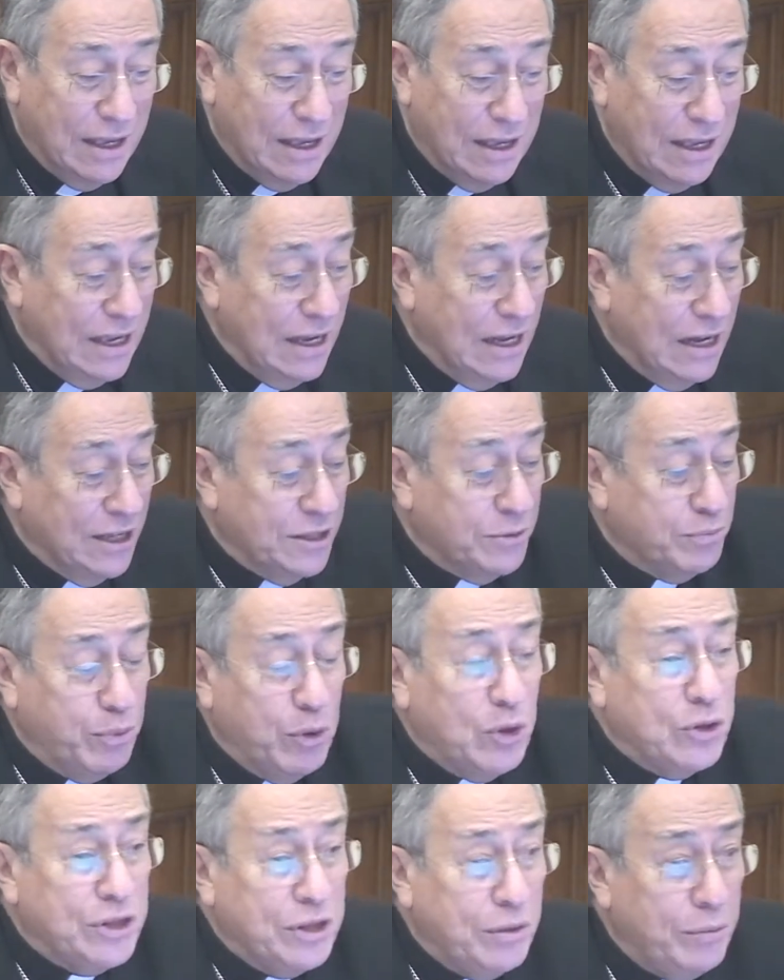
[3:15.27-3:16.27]
y las
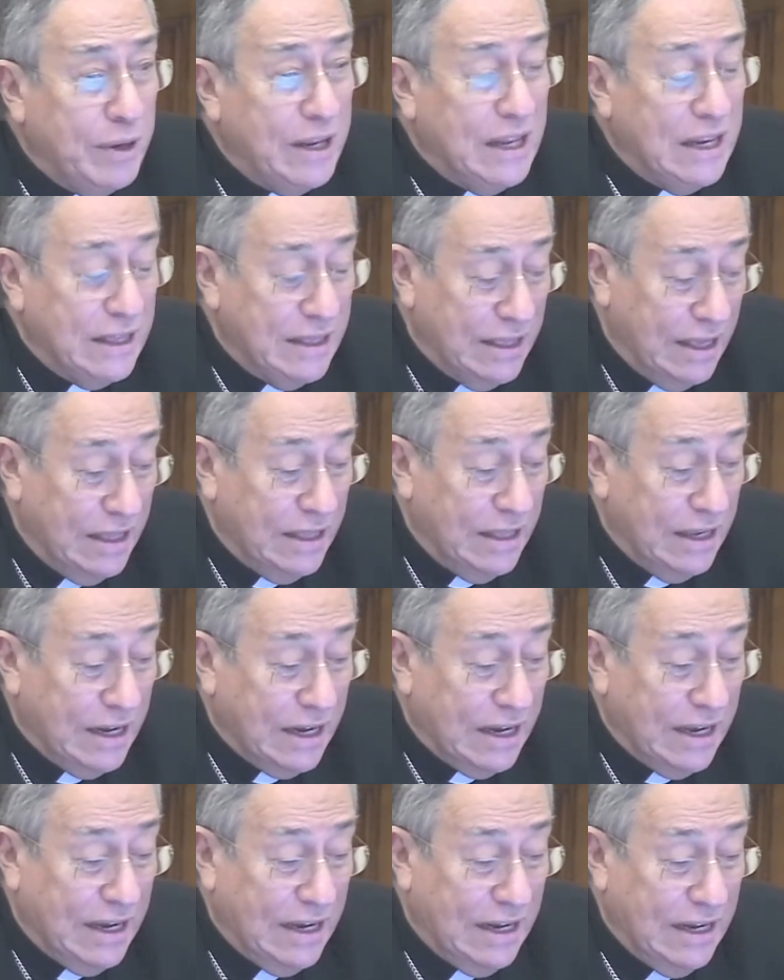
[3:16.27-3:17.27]
posibilidades
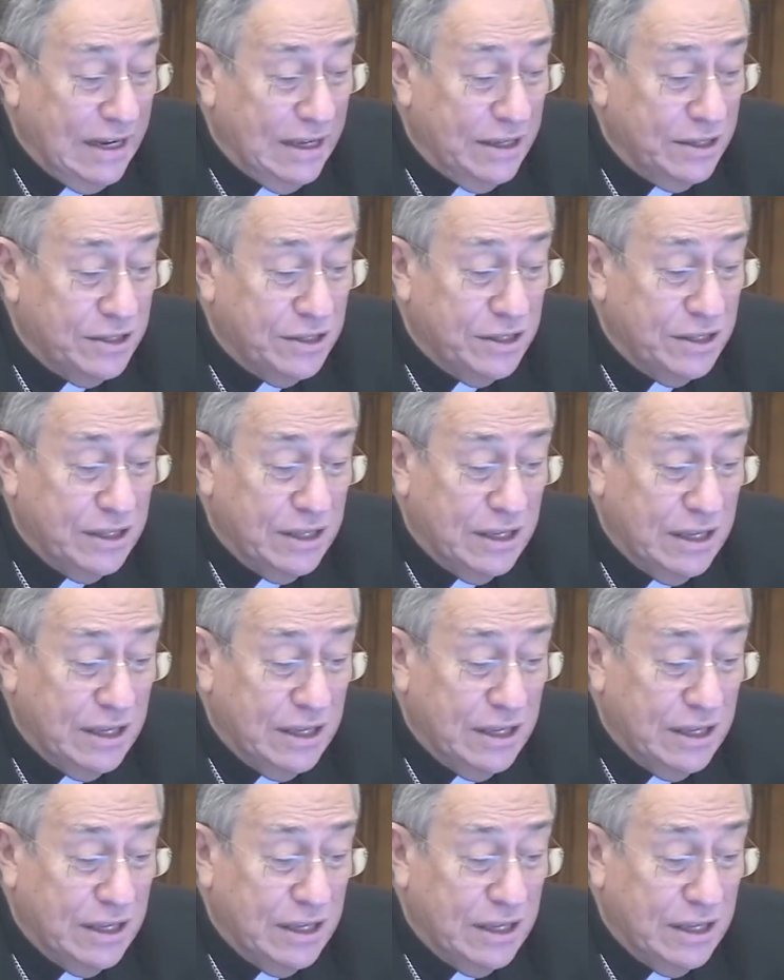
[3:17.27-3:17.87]
reales.